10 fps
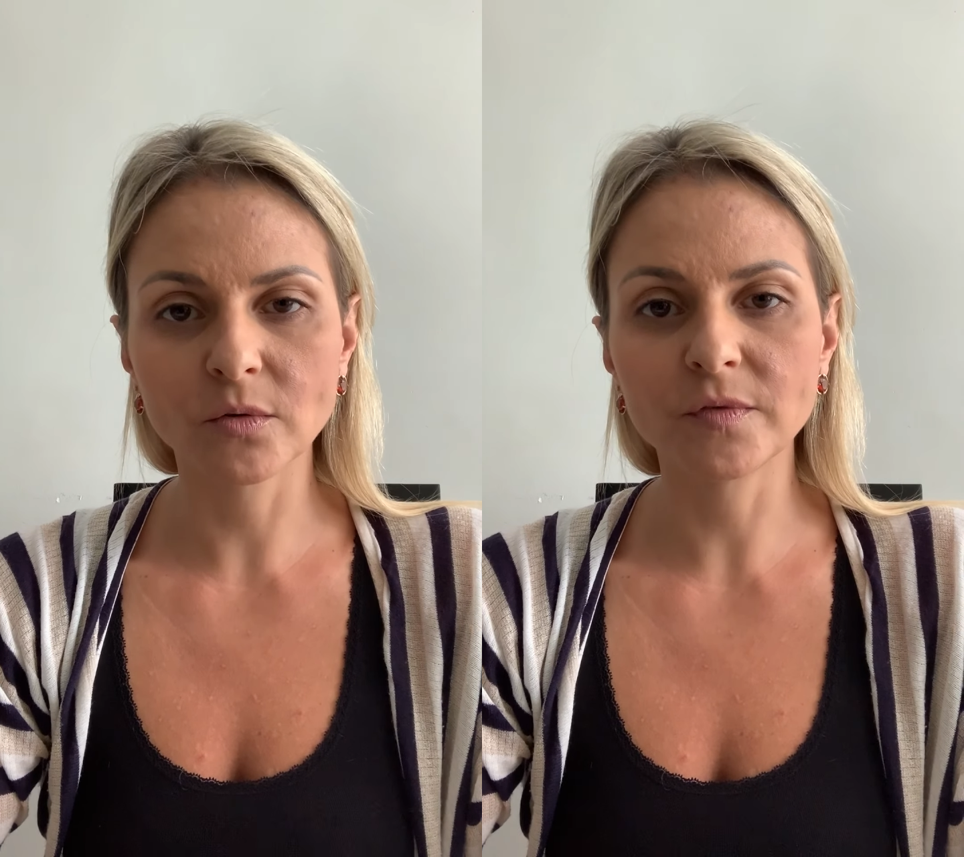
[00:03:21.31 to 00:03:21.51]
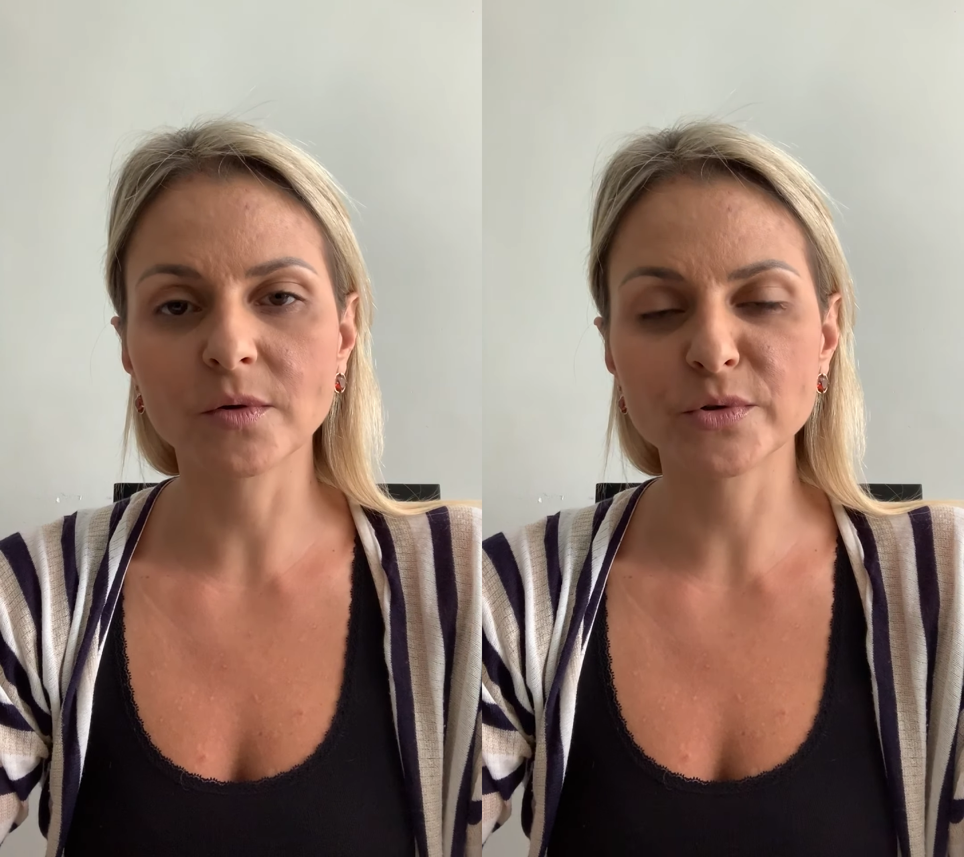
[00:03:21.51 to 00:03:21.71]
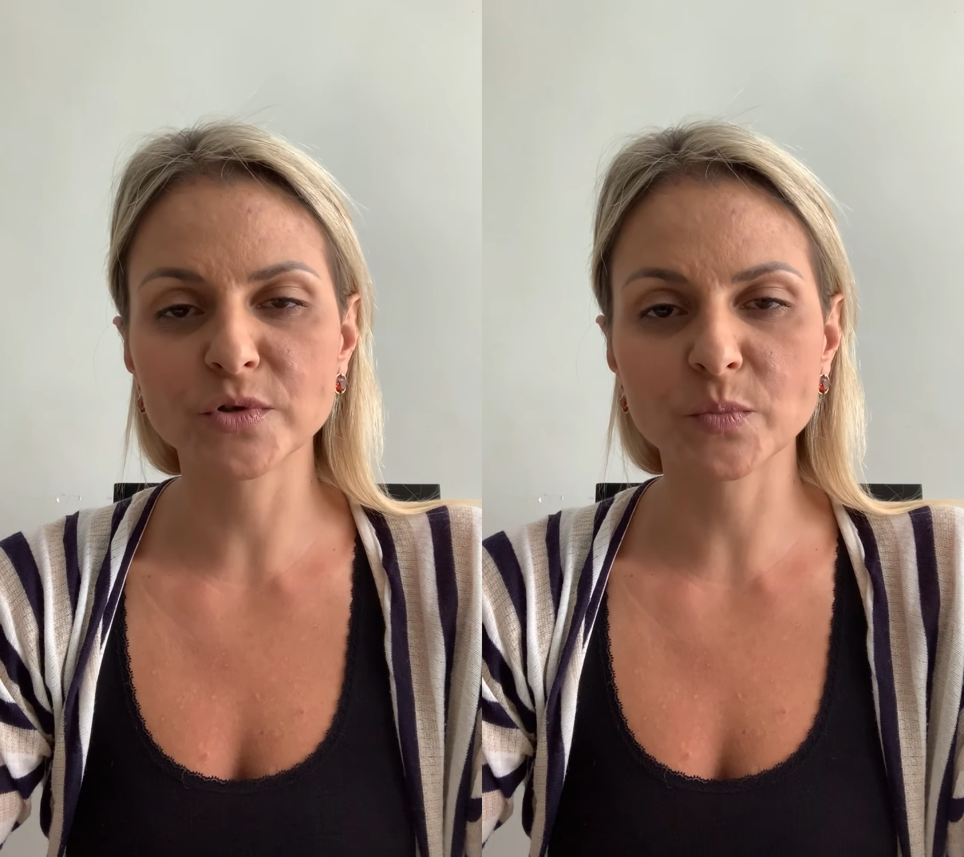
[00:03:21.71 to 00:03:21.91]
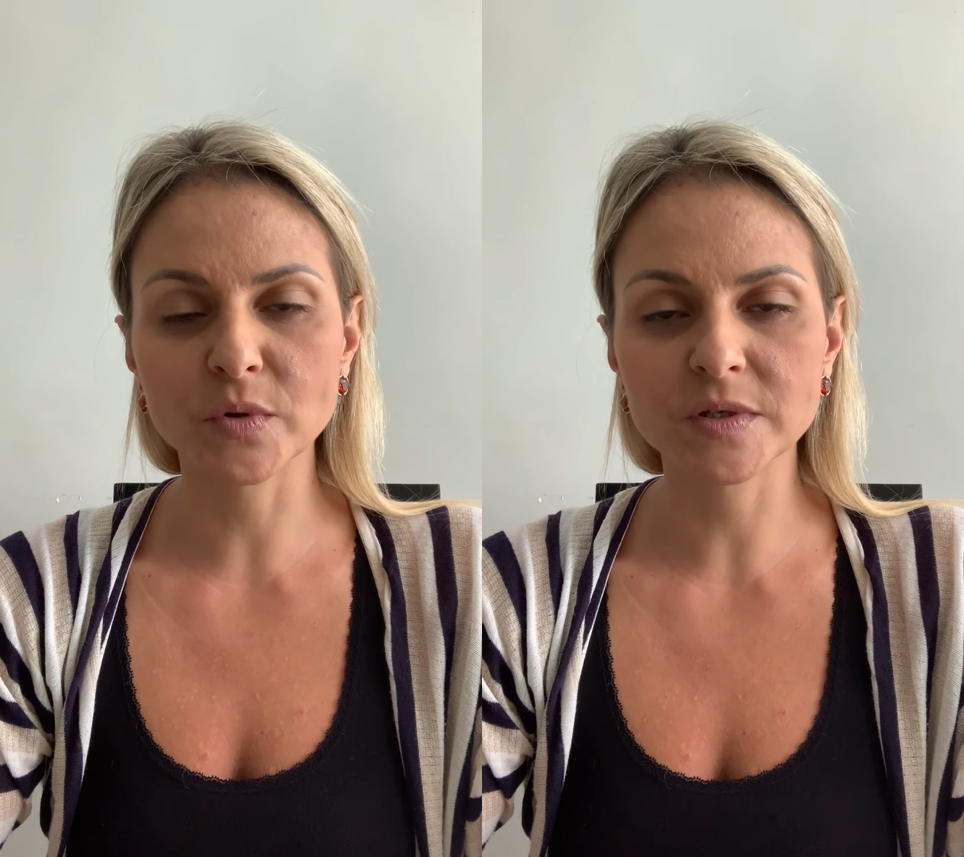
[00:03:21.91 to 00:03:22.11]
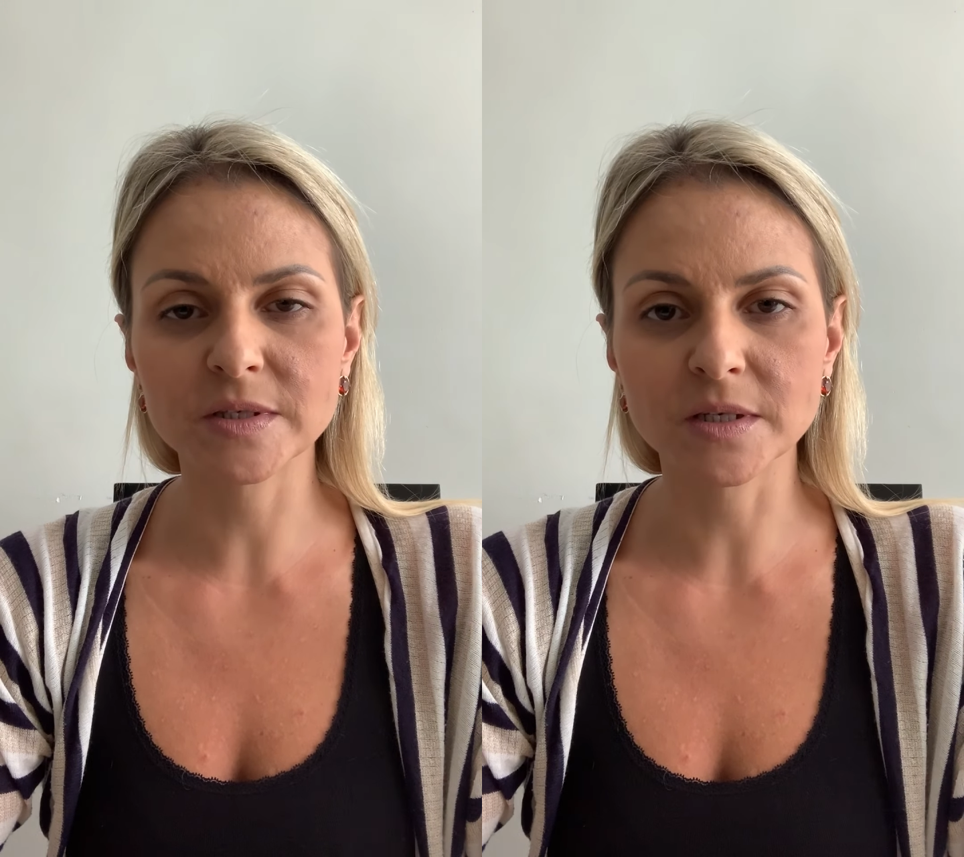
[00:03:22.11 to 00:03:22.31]
eu fico à
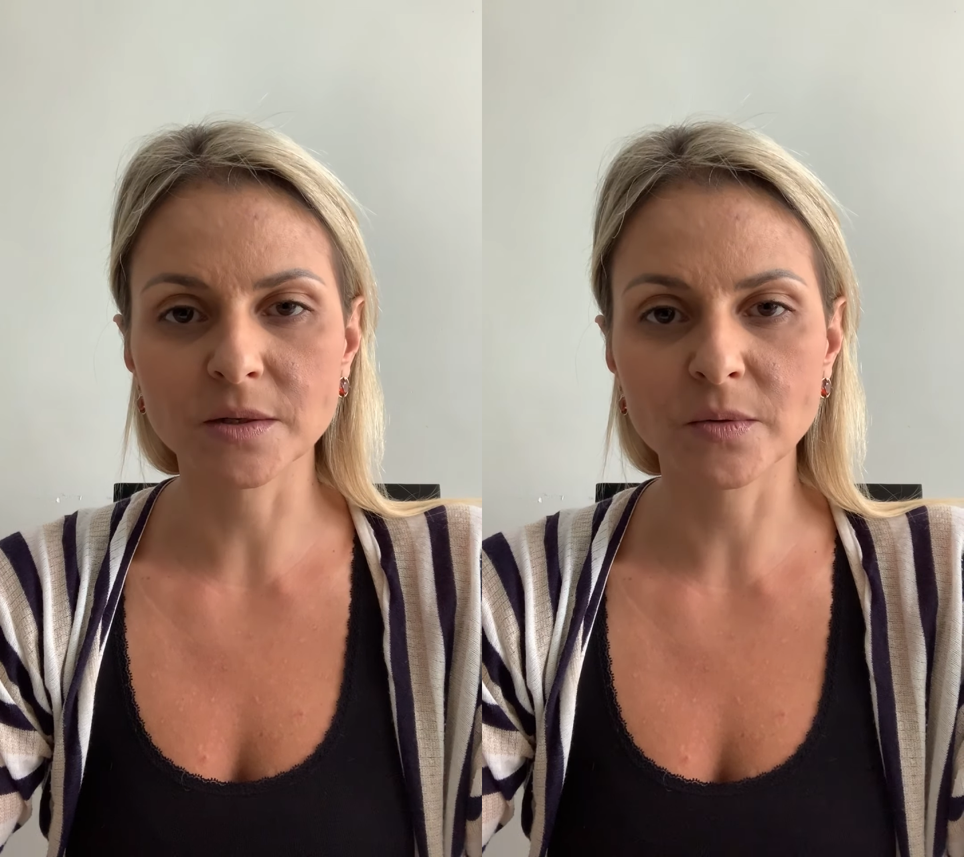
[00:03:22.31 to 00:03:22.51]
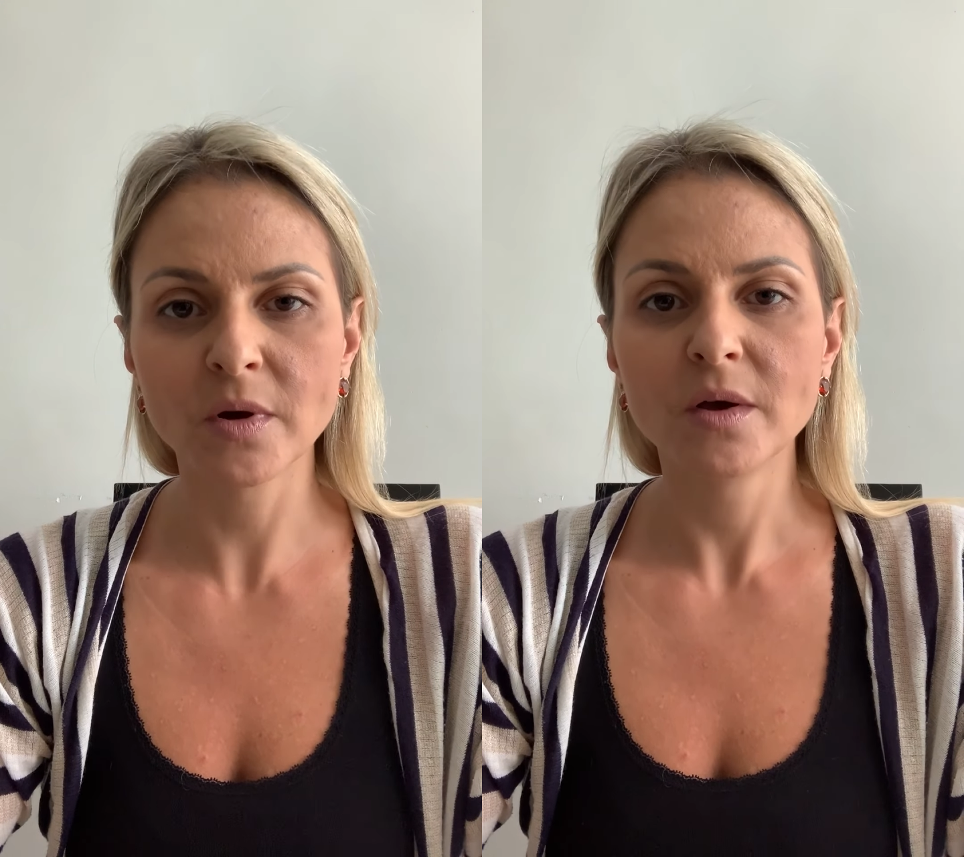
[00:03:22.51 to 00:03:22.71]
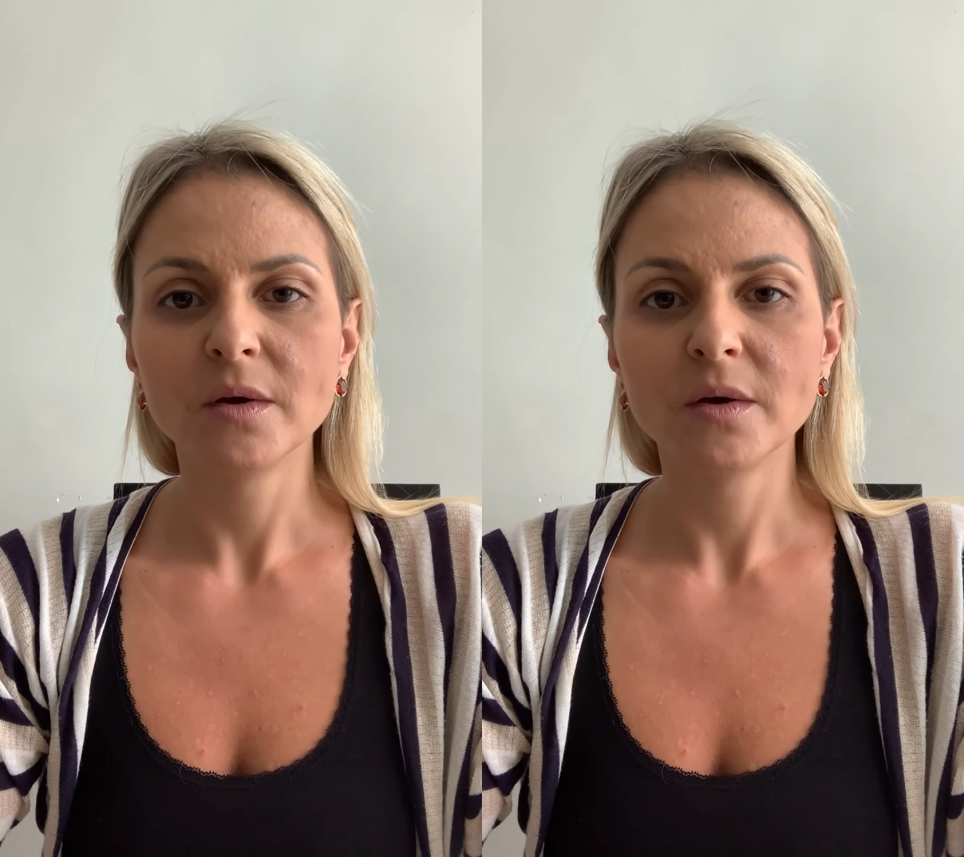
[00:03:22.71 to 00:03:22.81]
disposição.